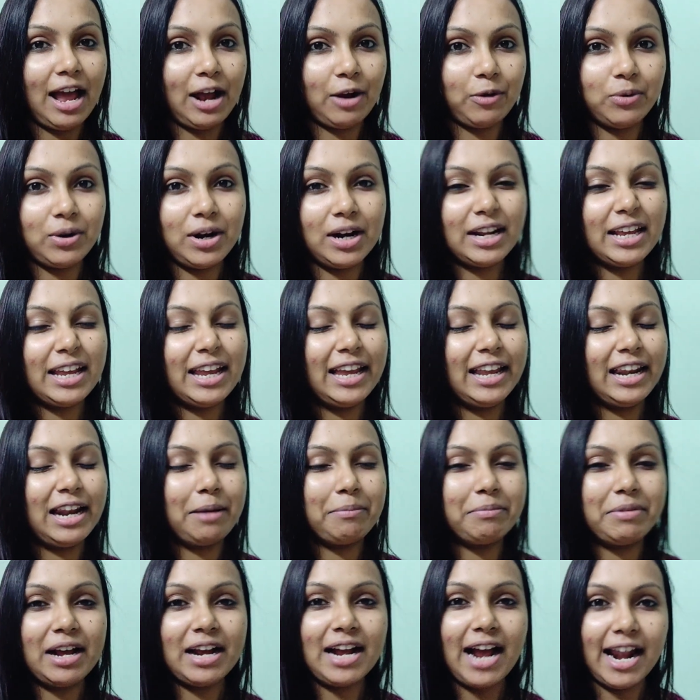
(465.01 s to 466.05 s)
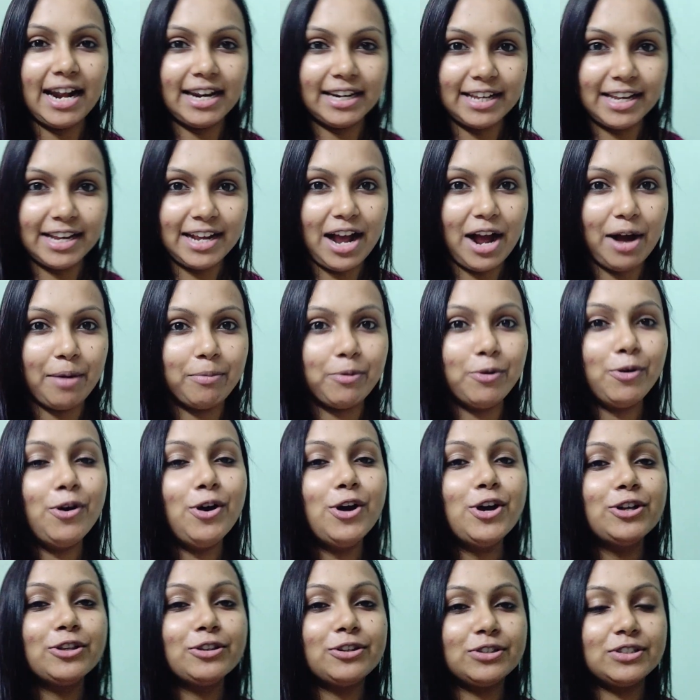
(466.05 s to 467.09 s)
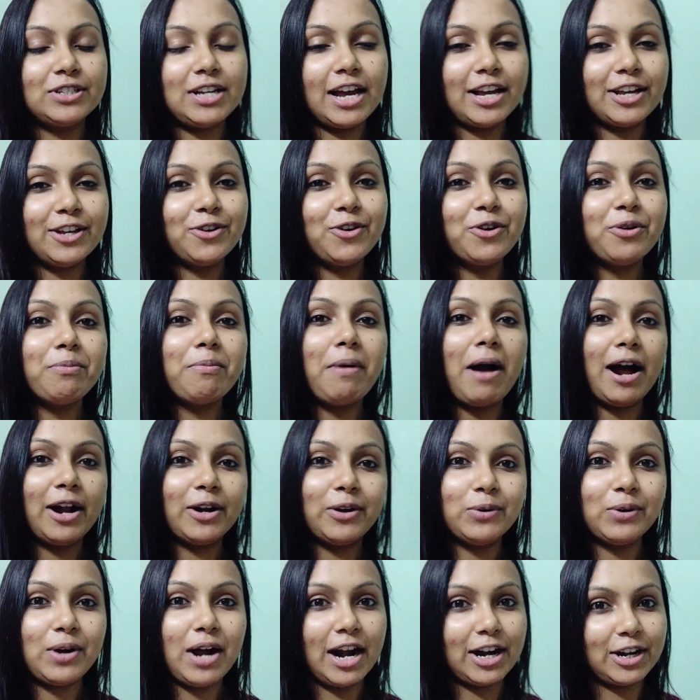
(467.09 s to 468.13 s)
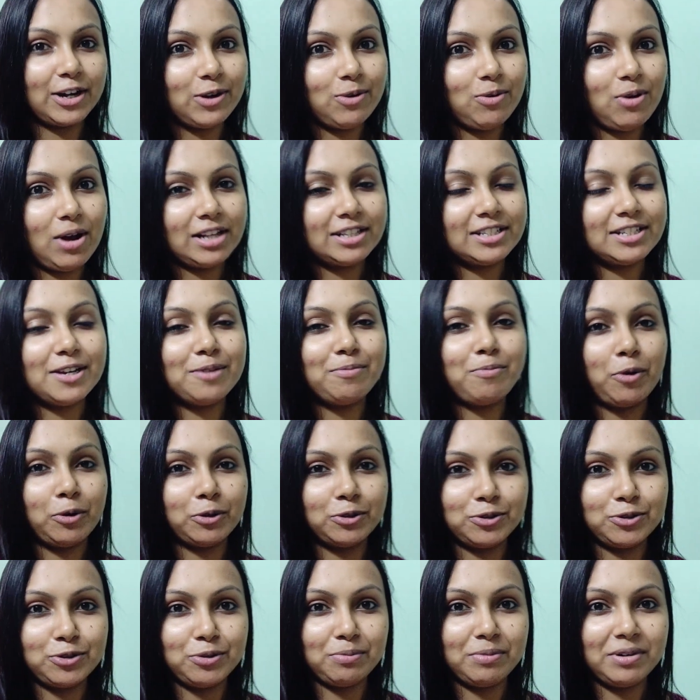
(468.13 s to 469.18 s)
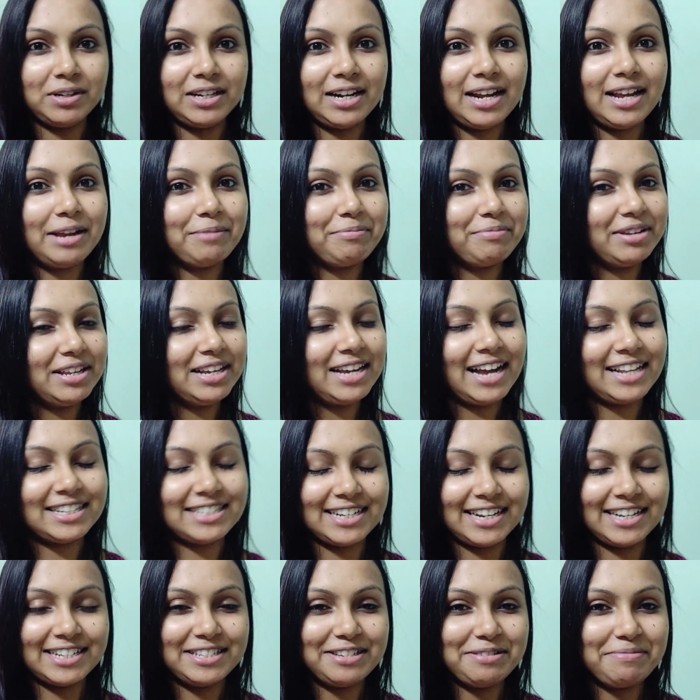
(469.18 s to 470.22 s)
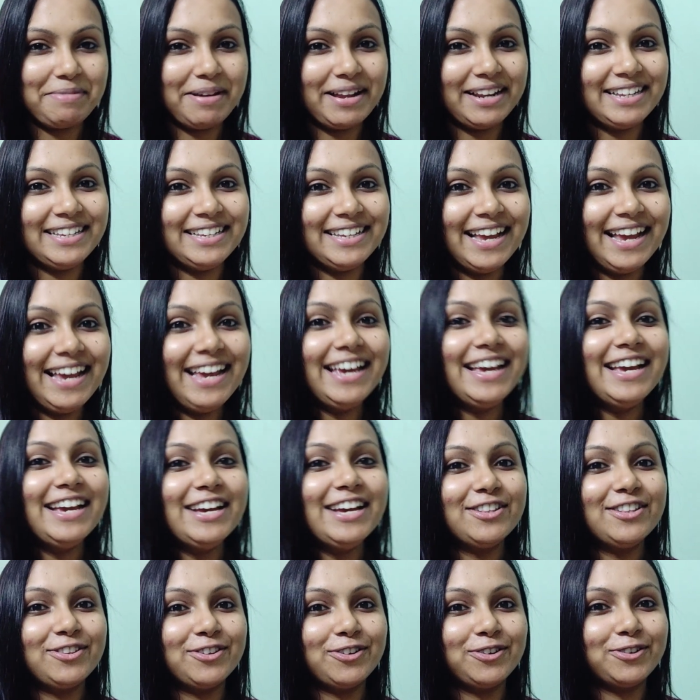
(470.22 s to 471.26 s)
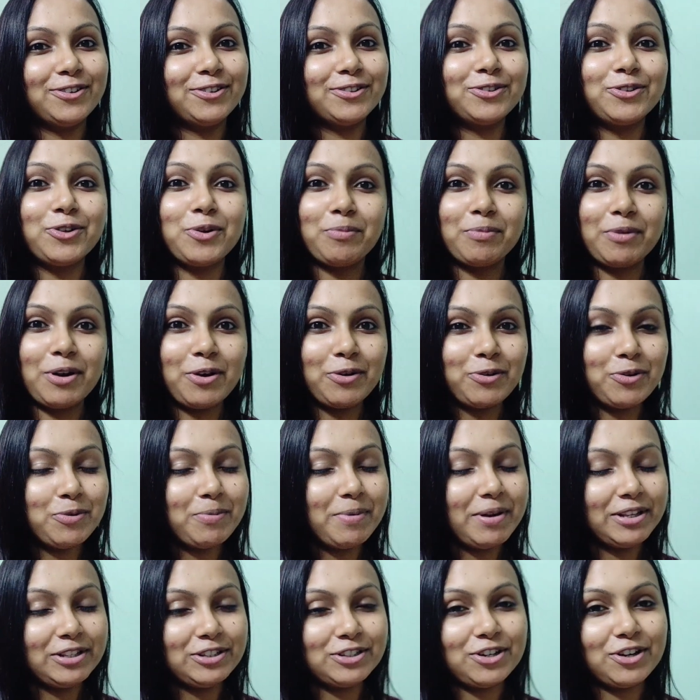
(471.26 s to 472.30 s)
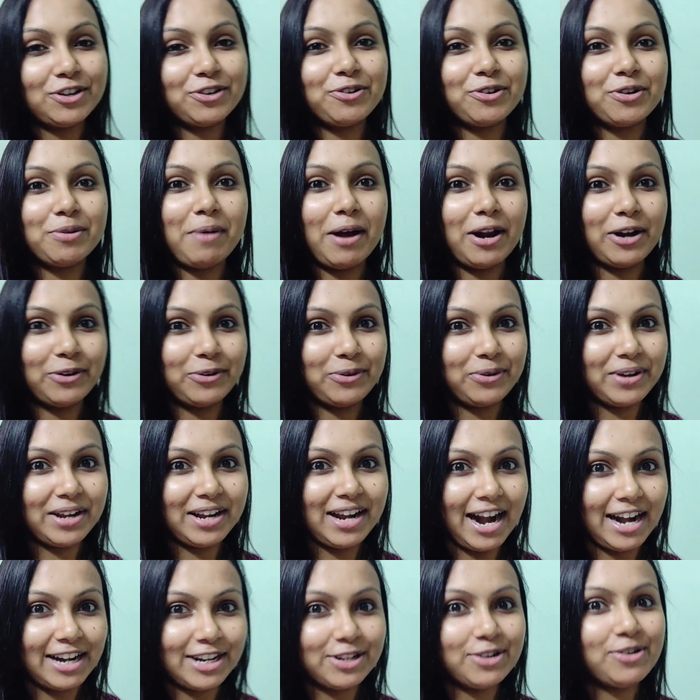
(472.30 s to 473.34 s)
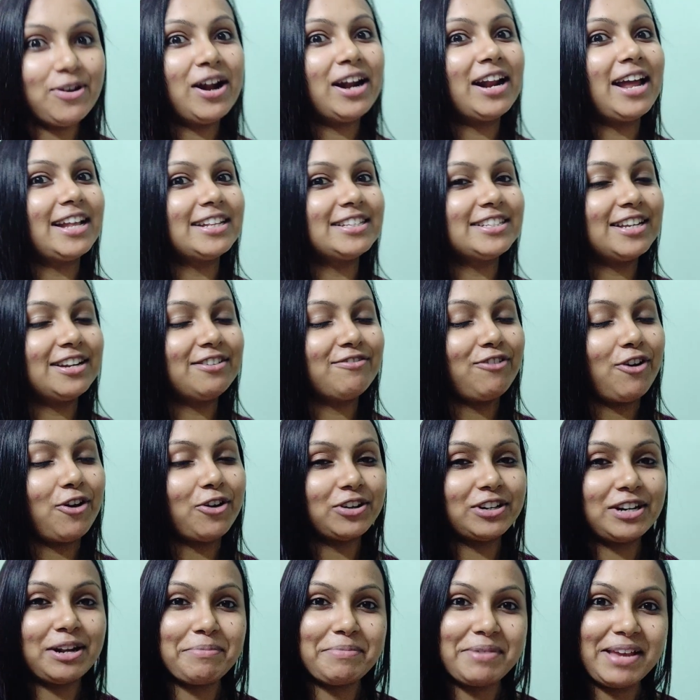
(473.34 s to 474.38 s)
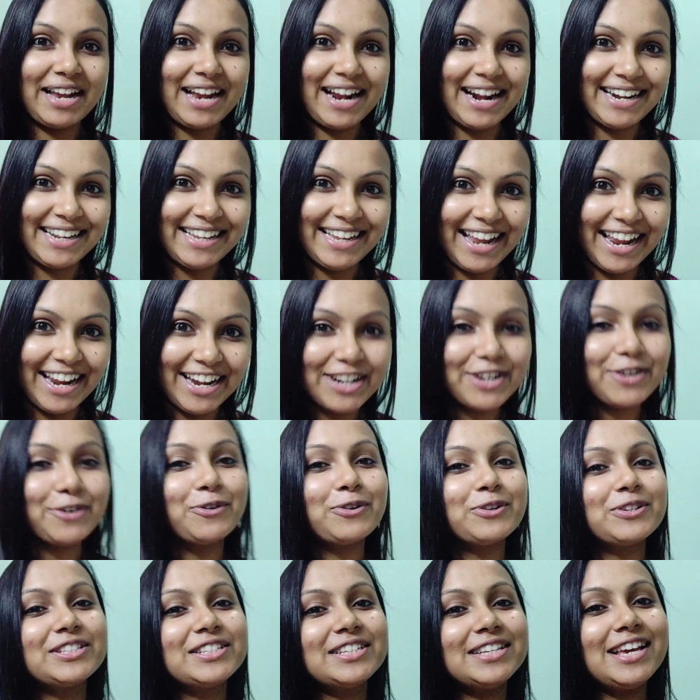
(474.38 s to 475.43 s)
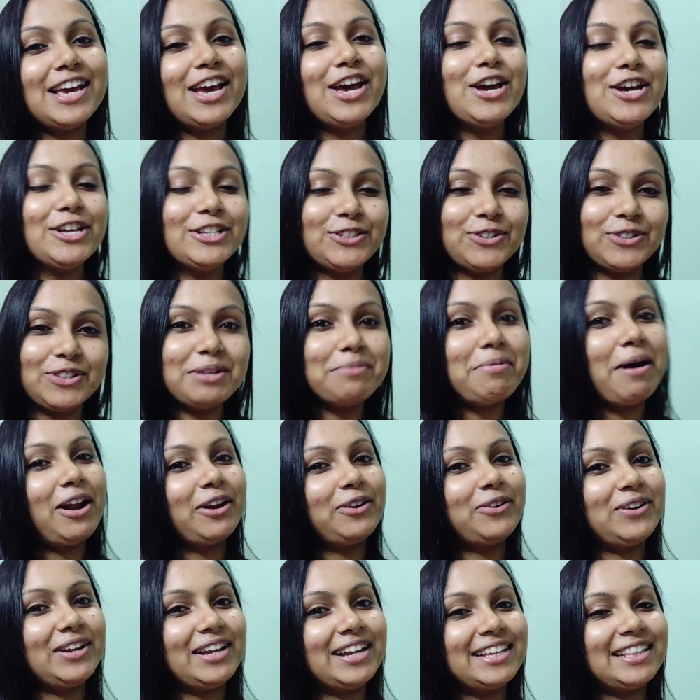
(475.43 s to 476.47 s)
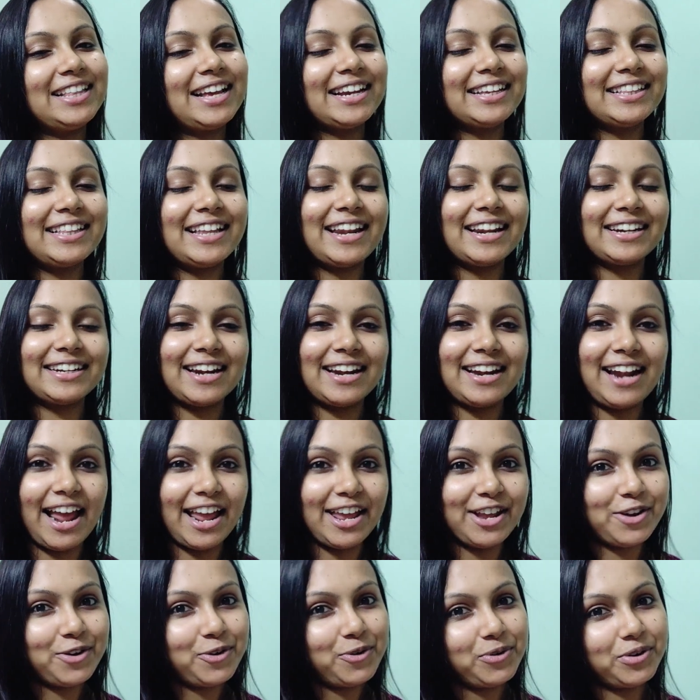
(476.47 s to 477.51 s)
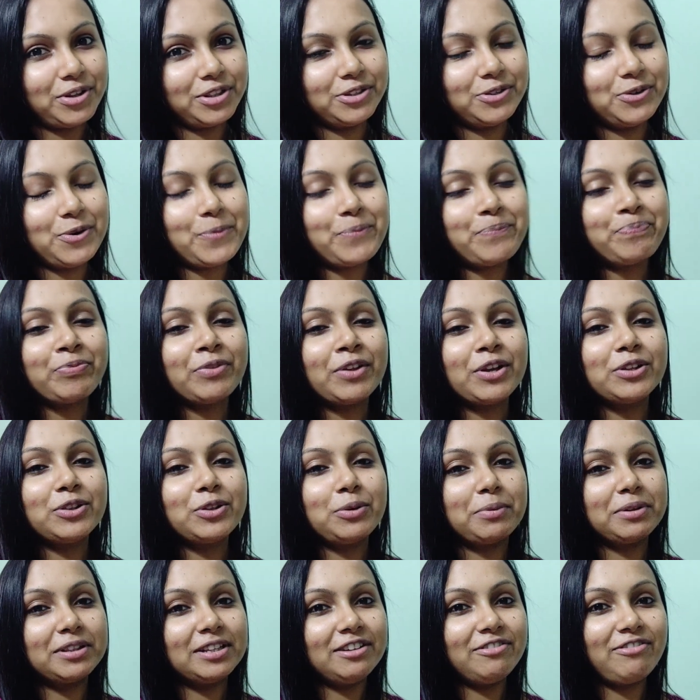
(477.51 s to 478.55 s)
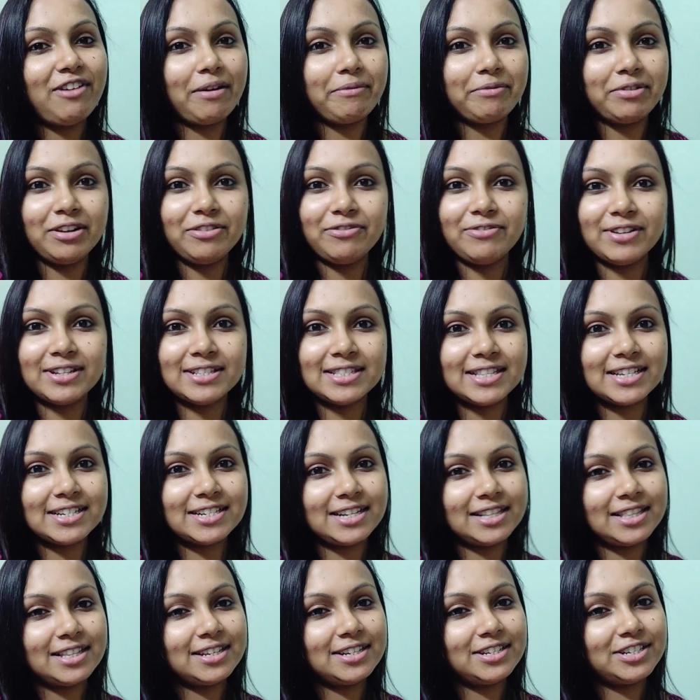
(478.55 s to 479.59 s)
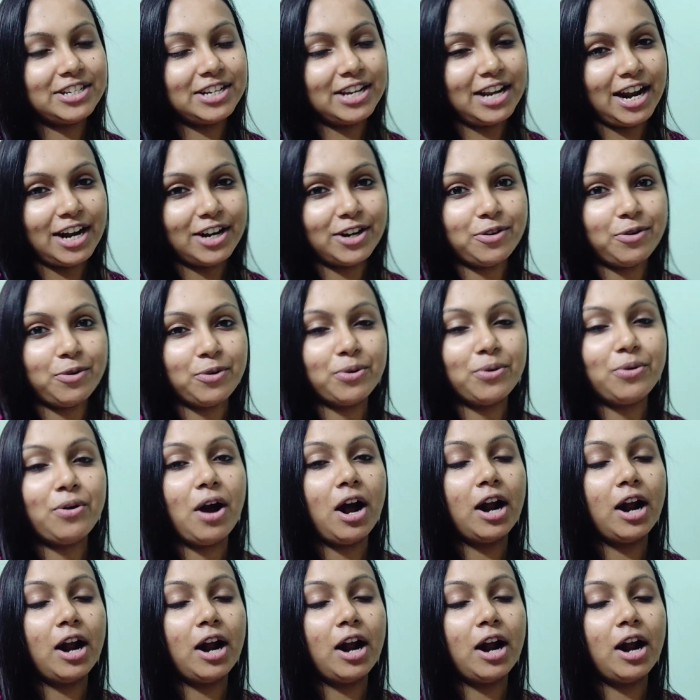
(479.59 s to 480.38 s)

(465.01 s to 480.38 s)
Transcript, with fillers: এখন আর খেলাম না কালকে খাবো তো যাই হোক ভালো কাটলো আজকে পঞ্চমীটা এমনি কাছাকাছি বেরিয়ে তো তোমরাও খুব এনজয় করে ভালো করে কাটিও আর আজকের ব্লগটা আমি এখানেই এন্ড করছি যদি ভালো লেগে থাকে তাহলে একটা লাইক করে দিও তোমাদের ফ্যামিলি ফ্রেন্ডসদের সাথে শেয়ার করো